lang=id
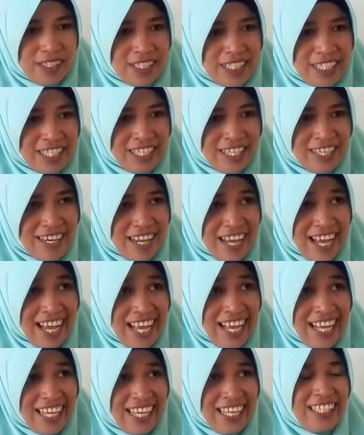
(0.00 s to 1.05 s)
Cina
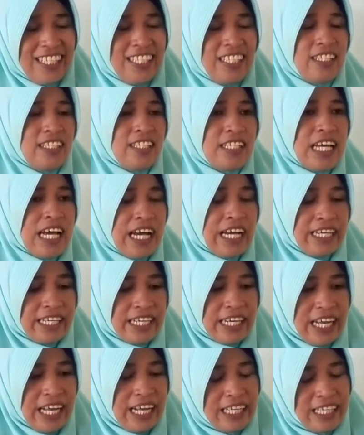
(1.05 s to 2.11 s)
kan
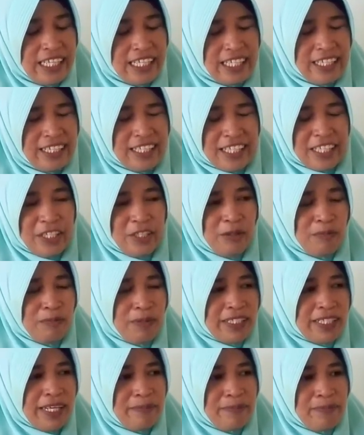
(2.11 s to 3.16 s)
Daya cak hidup
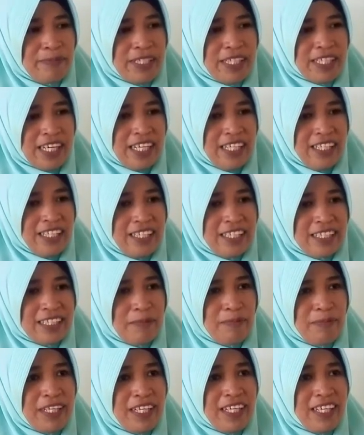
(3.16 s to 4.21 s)
berdampingan
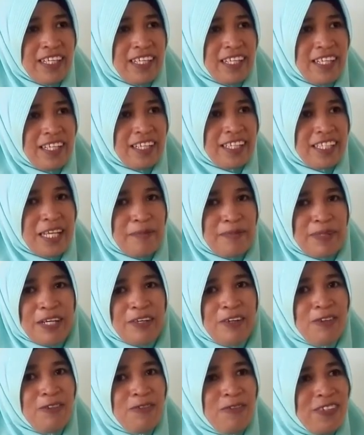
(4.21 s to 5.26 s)
tetapi tidak pernah
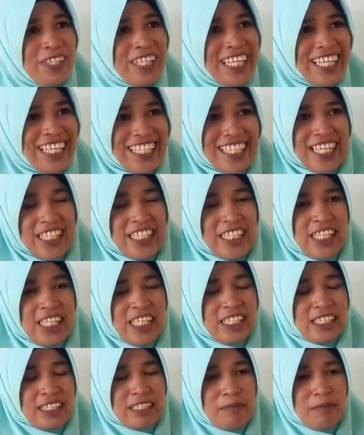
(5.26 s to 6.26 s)
konflik ya kan? jadi kita hmm.